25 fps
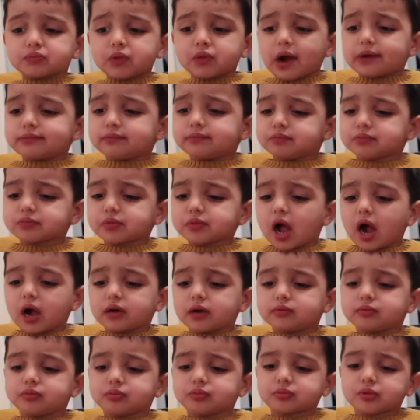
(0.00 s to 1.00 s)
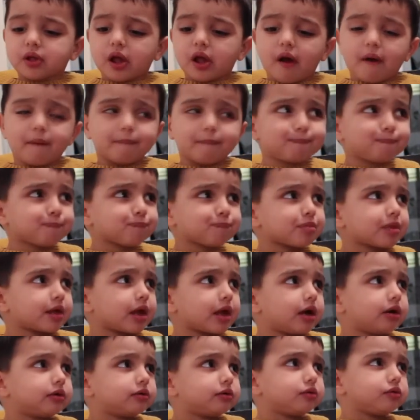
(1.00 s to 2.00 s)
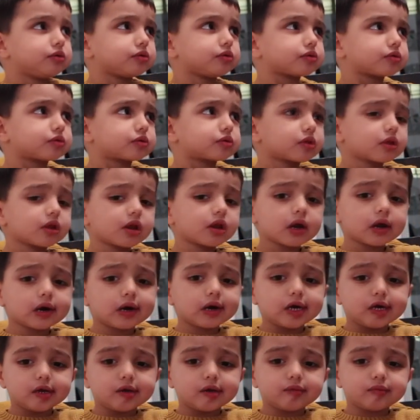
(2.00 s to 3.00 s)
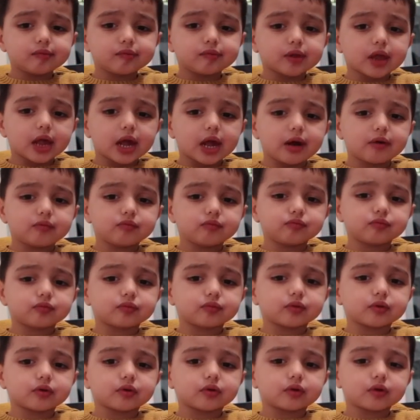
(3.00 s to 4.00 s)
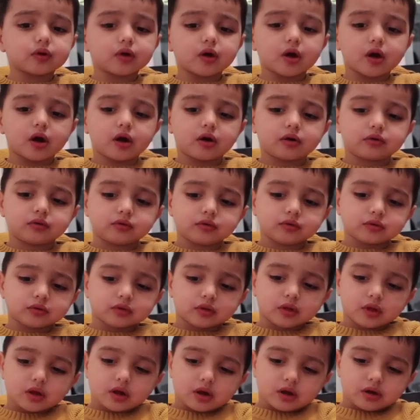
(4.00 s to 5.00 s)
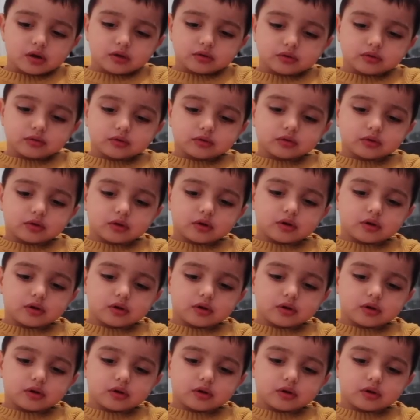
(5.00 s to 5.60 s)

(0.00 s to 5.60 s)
On est en train de faire un manger là. Tiens, regarde, tu poses le fromage dessus Il n'y en a plus, il n'y en a plus.